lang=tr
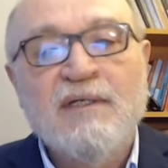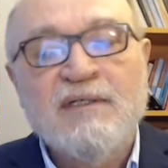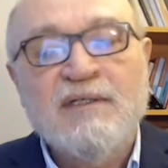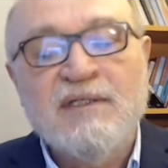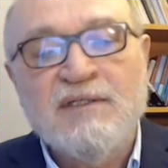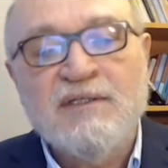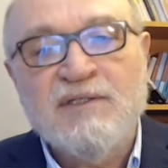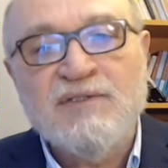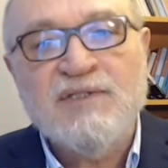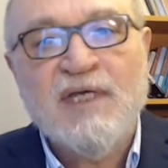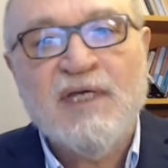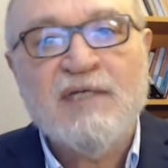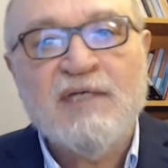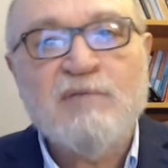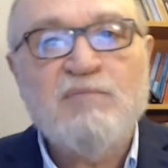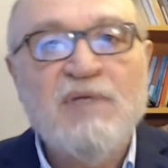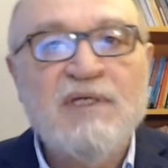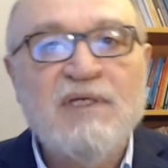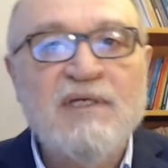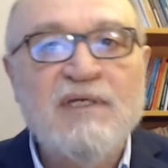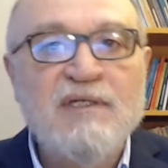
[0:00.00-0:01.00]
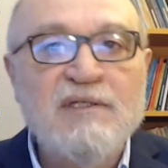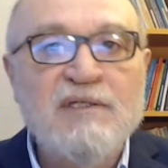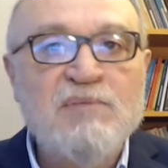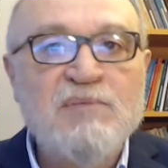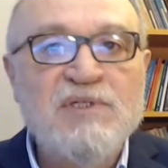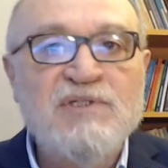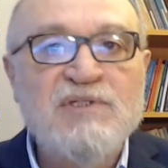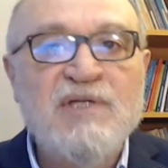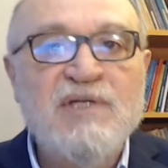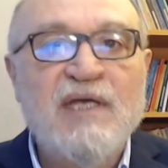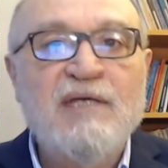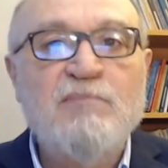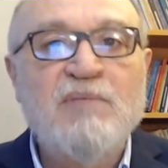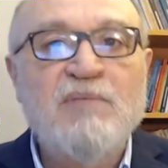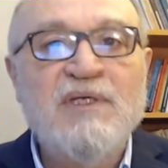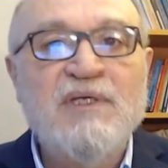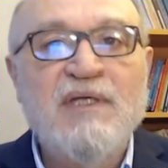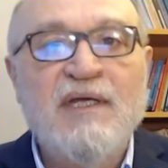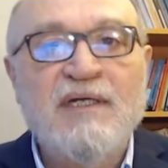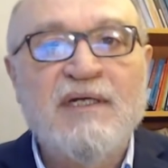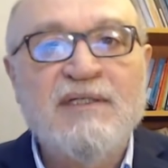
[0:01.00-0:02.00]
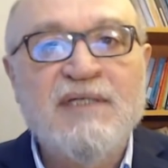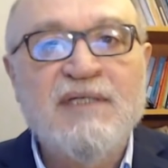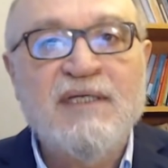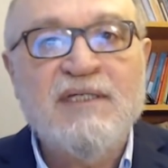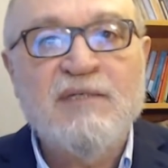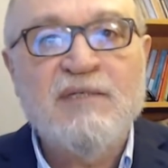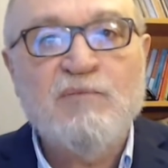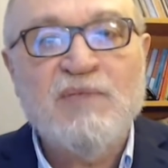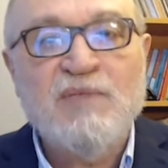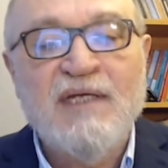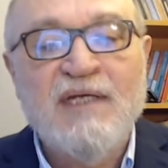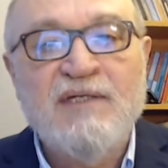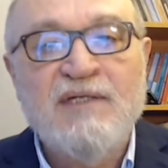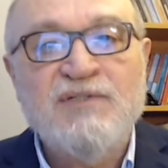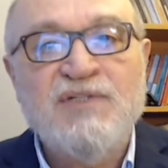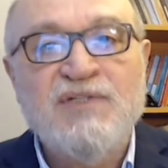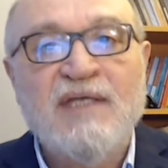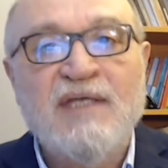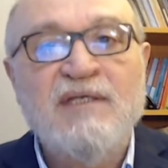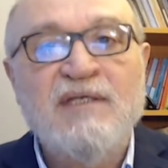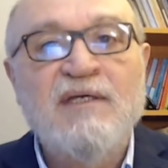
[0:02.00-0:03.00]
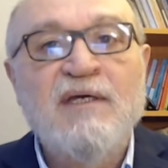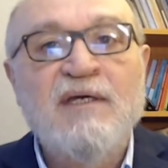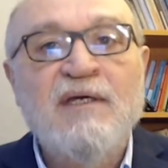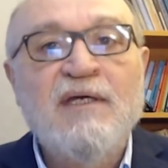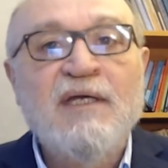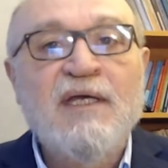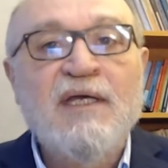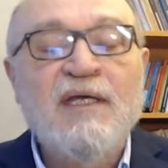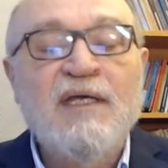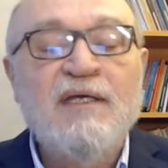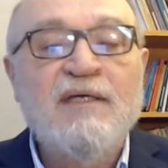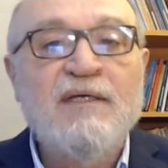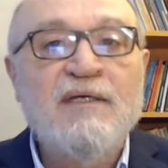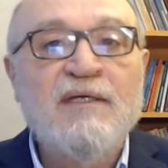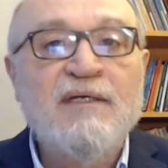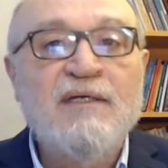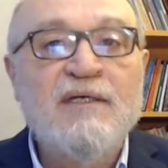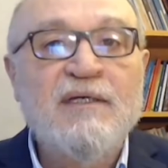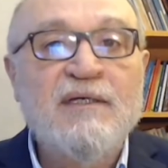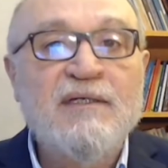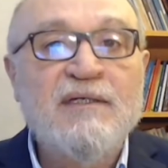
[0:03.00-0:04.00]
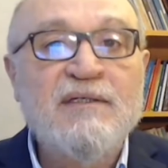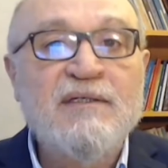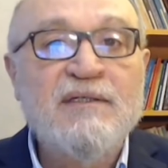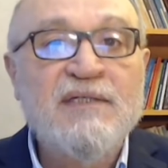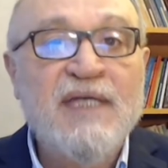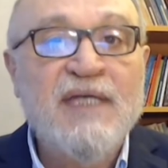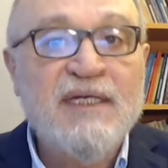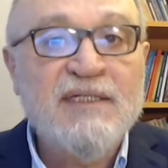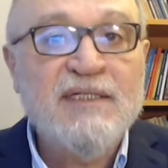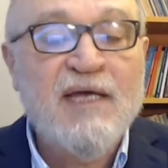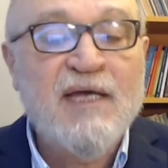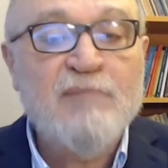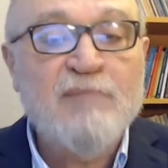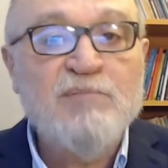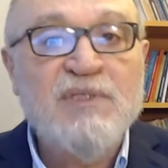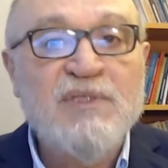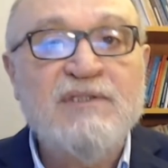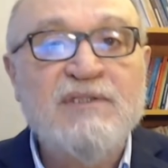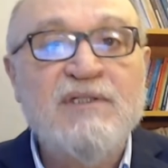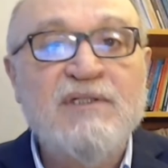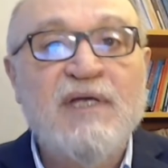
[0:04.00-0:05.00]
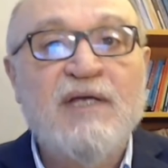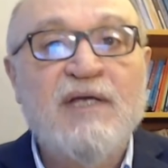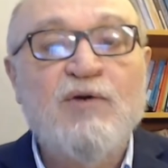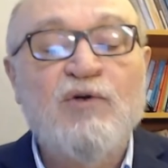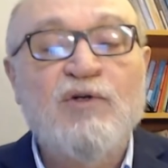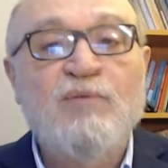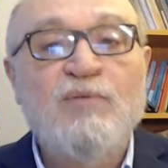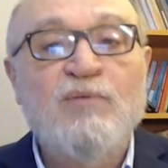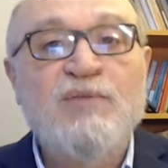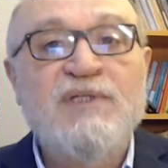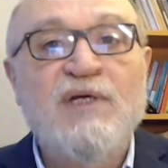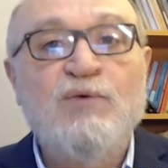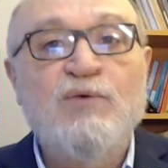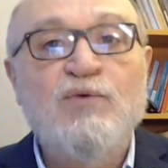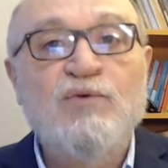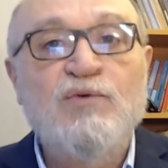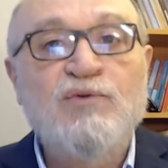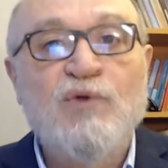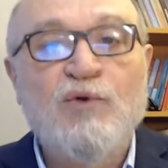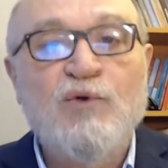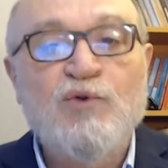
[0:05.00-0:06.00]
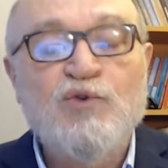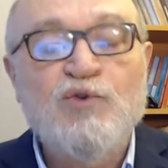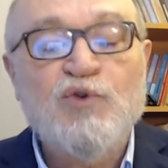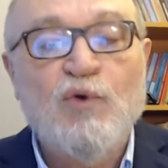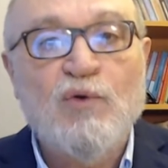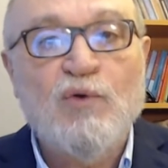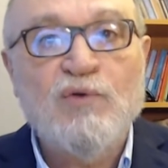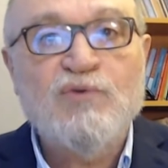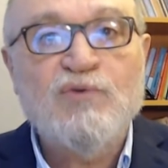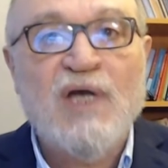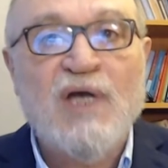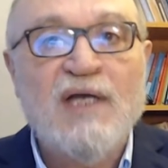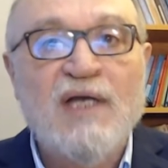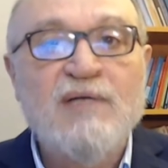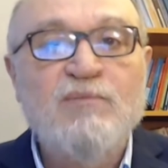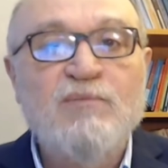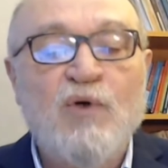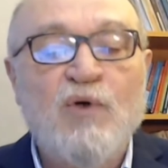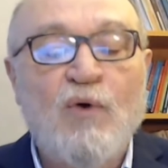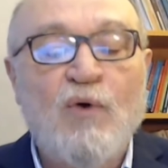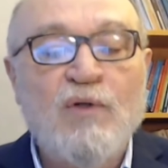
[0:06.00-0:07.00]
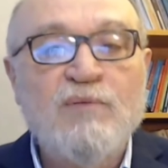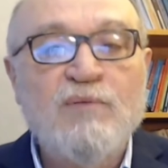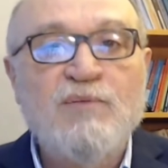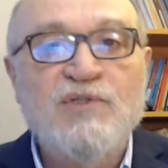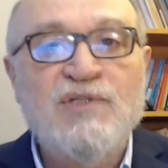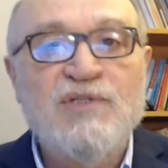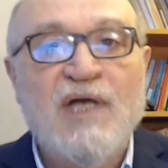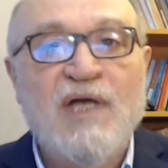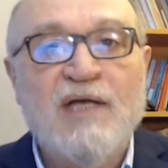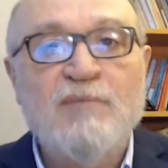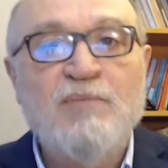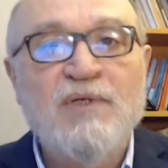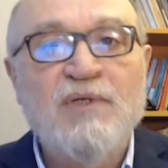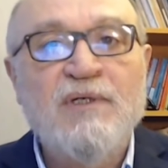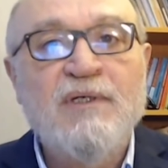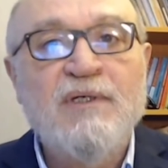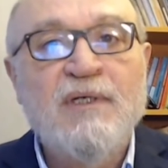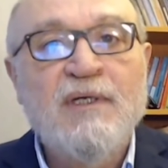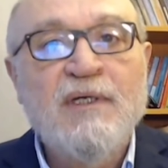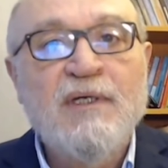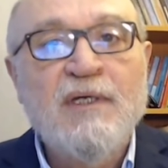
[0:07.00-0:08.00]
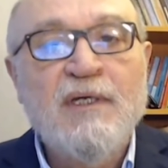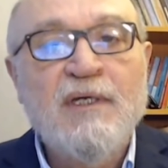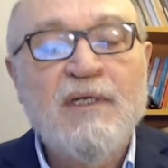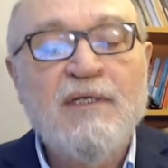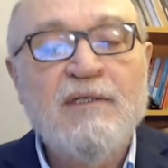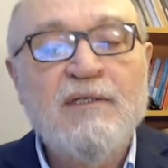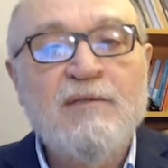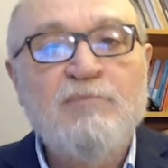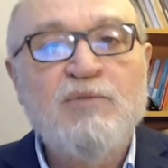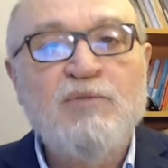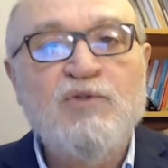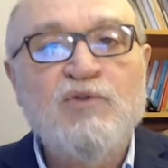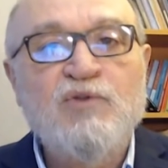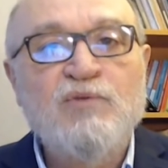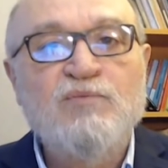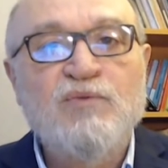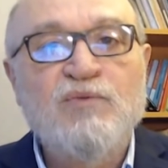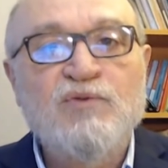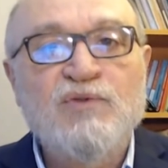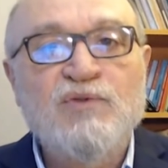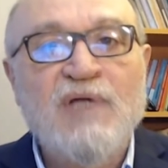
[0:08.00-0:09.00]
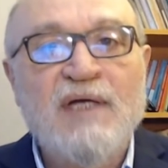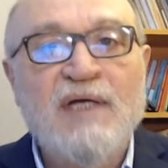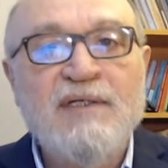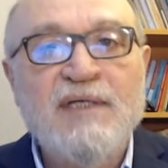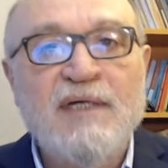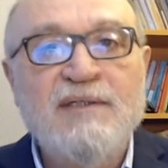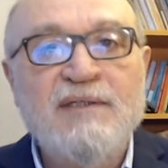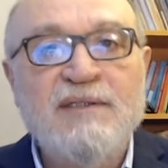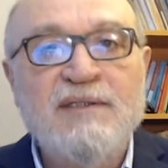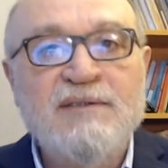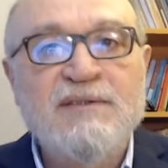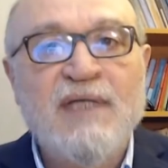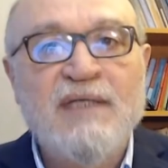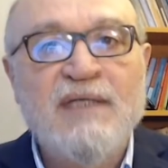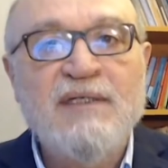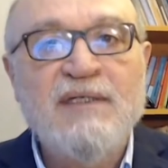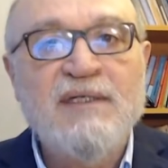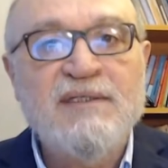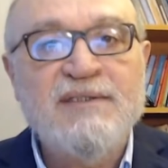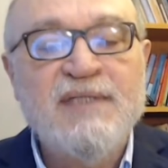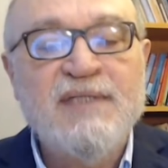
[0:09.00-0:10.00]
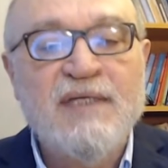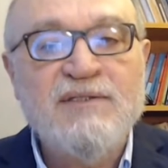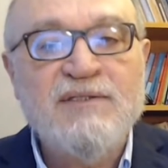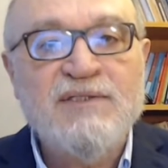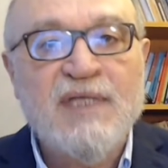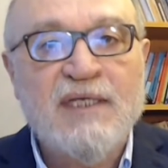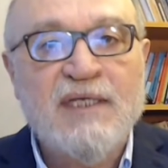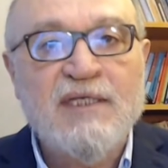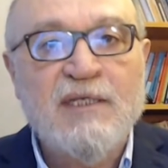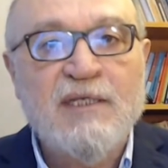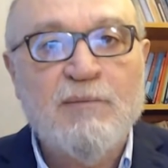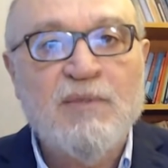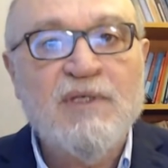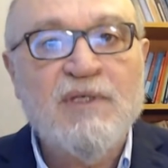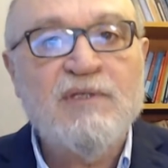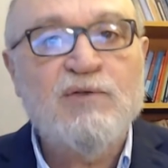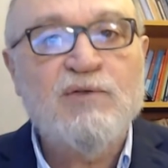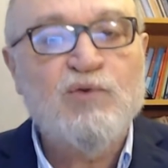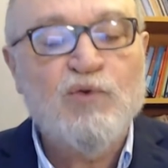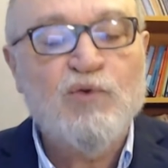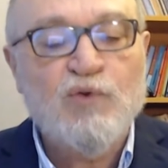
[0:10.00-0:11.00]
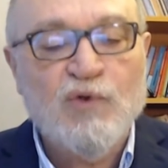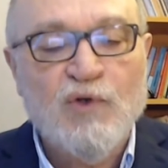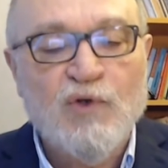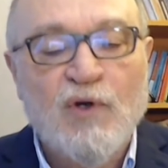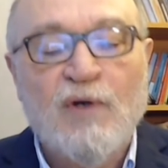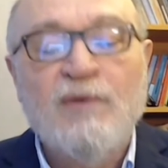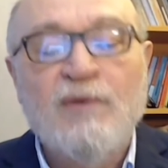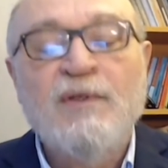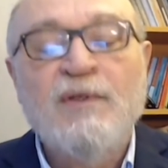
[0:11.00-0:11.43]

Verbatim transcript: Gidecek mi, gitmeyecek mi, yerine kim gelecek, yeniden bir ekonomide U dönüşü olacak mı, olmayacak mı? bütün bunlar yakından izlenecek gibi duruyor.